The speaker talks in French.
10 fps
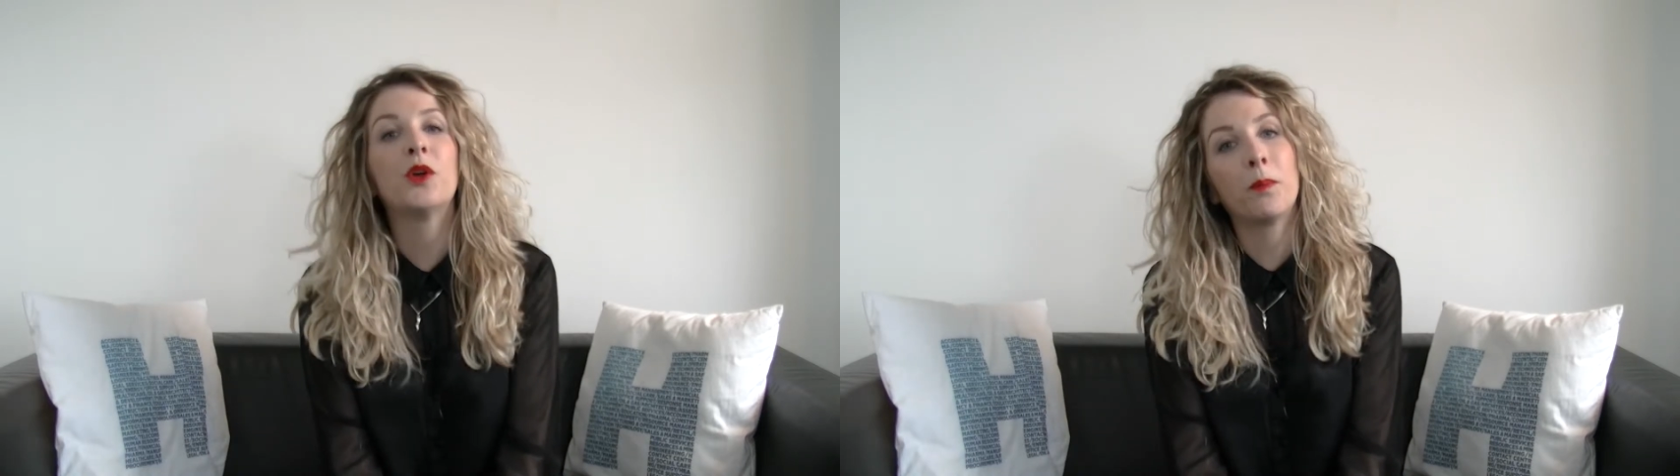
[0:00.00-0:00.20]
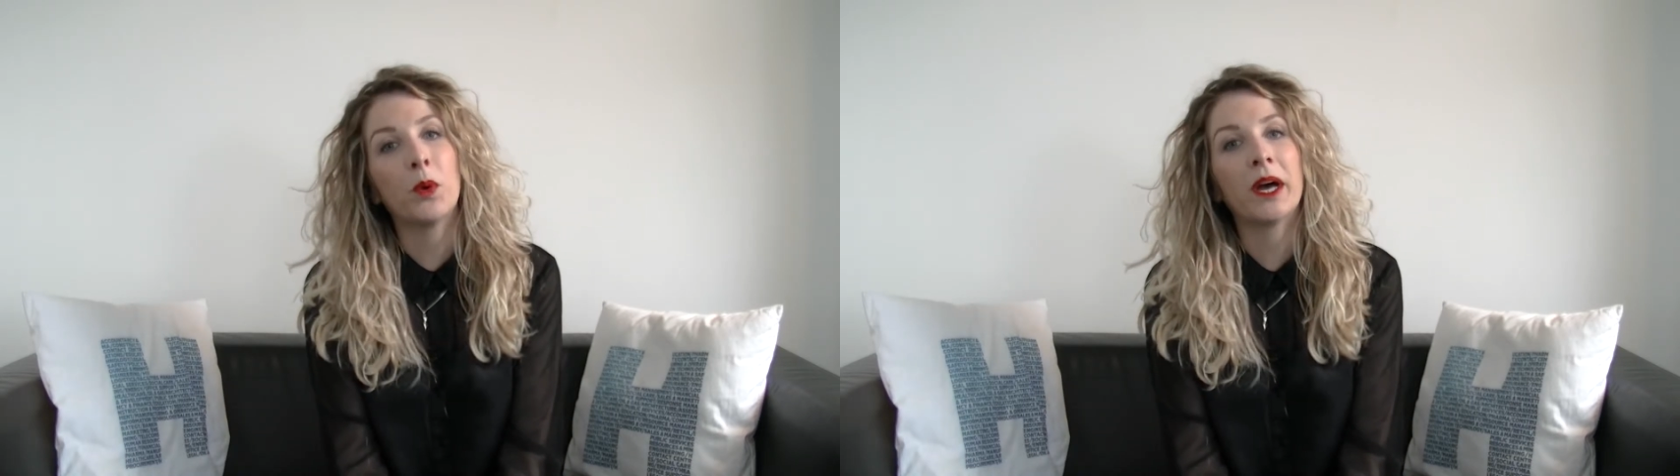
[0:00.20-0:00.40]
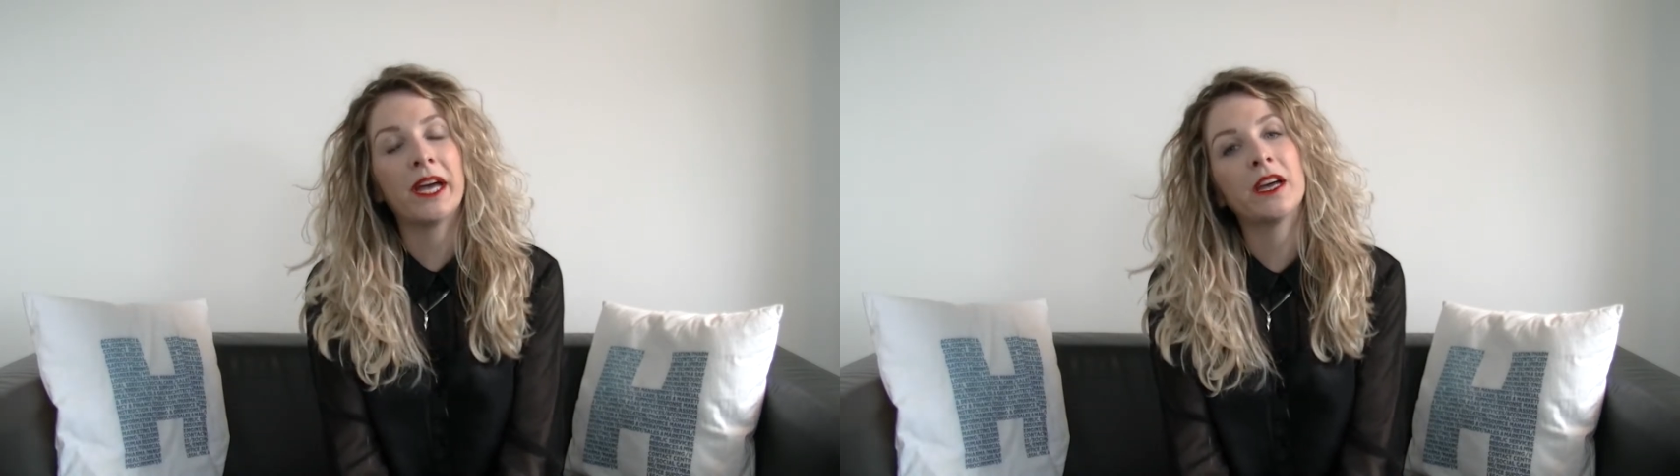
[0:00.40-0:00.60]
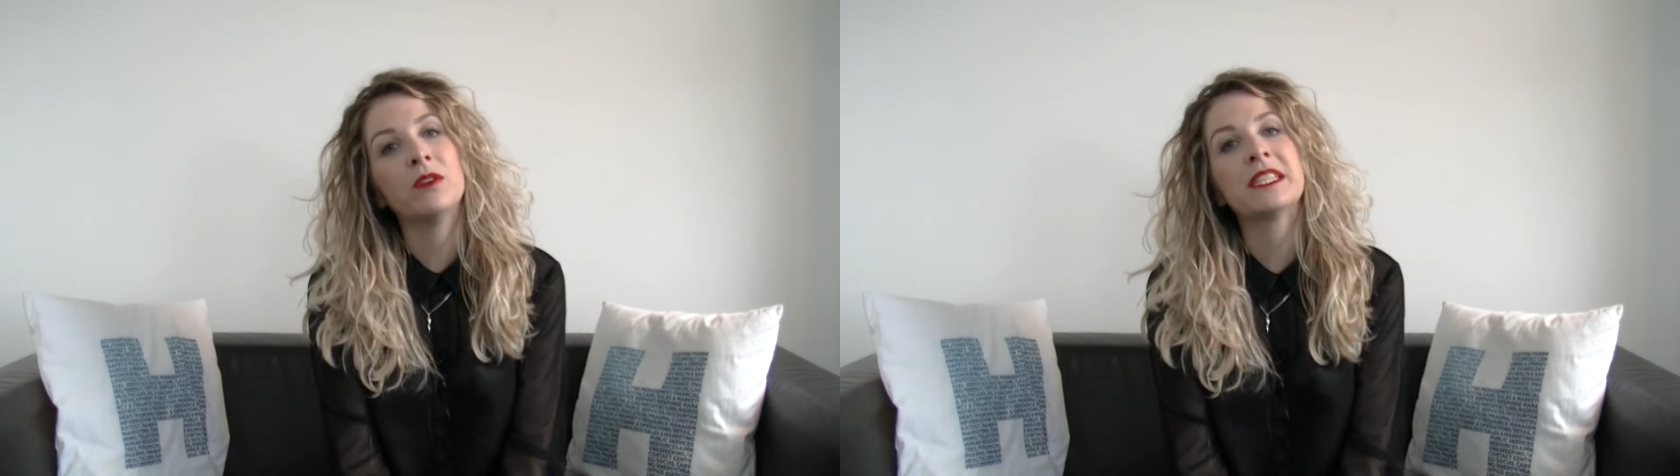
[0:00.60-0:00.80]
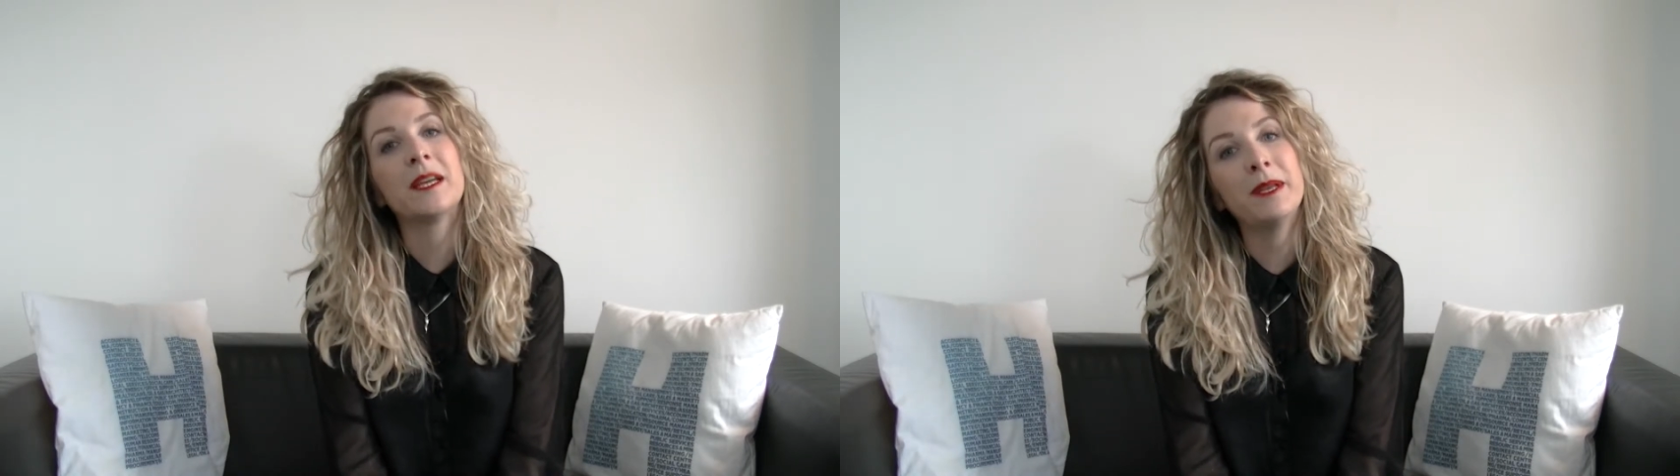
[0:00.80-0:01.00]
temporaires
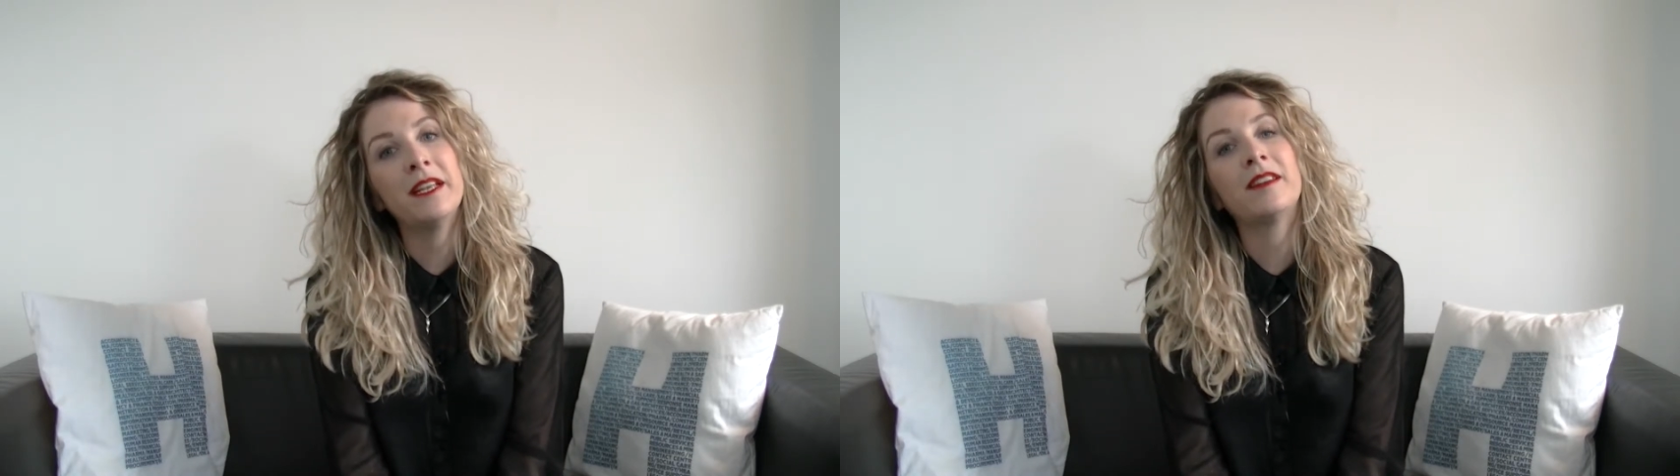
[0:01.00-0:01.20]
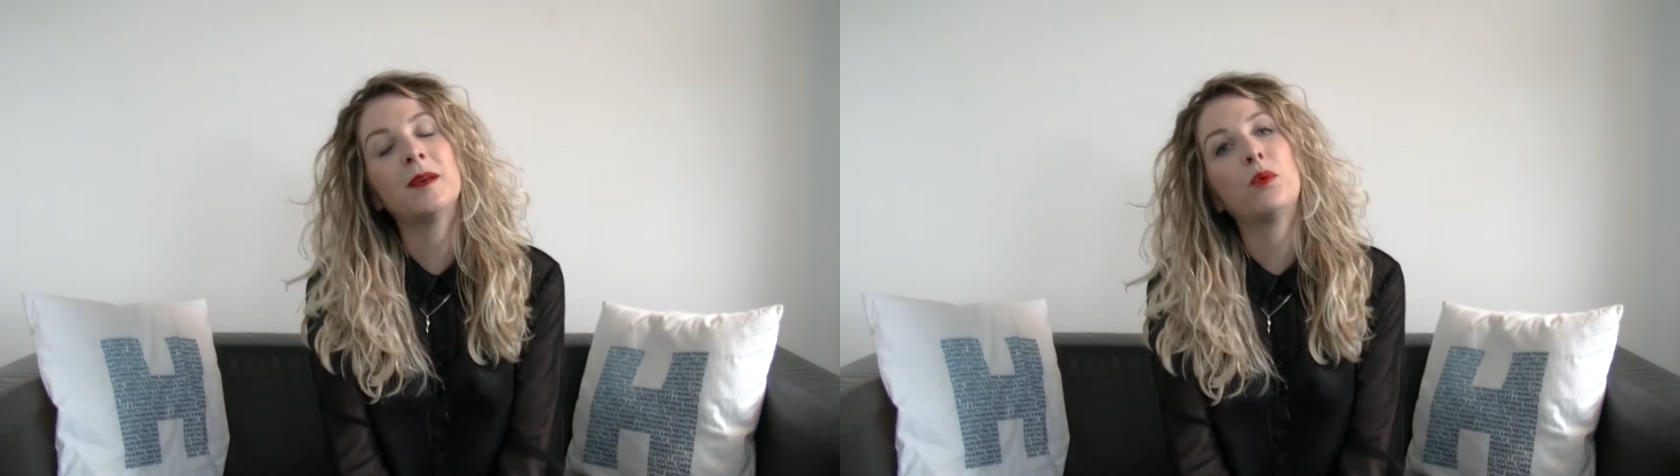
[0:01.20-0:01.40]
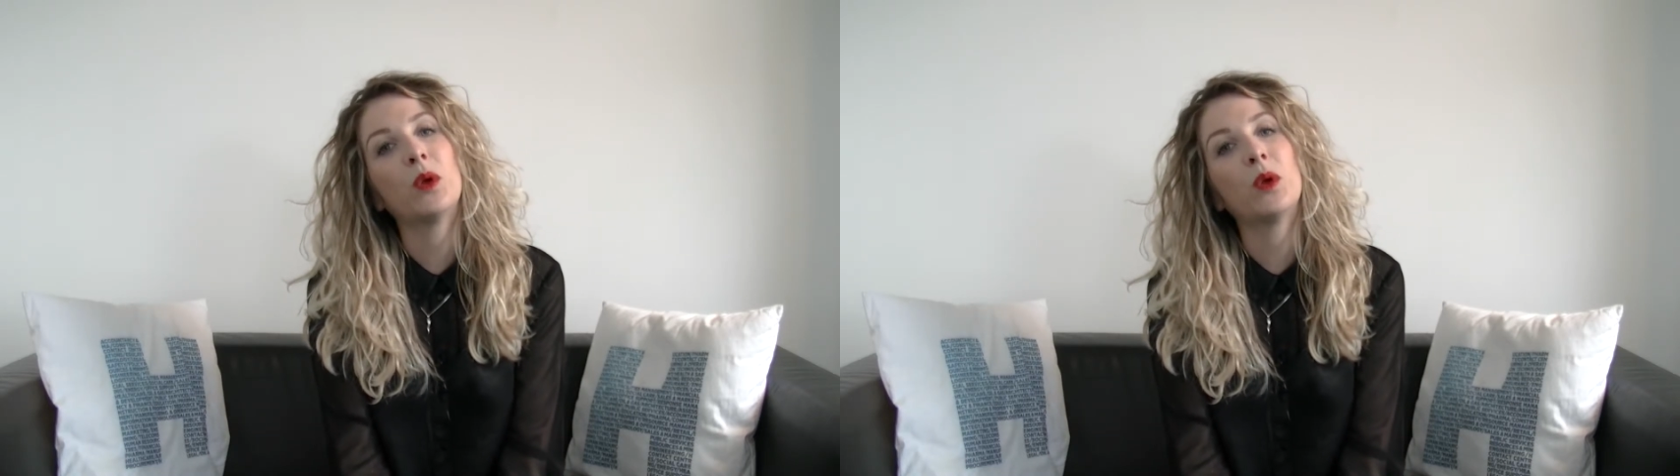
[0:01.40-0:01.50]
et une stabilité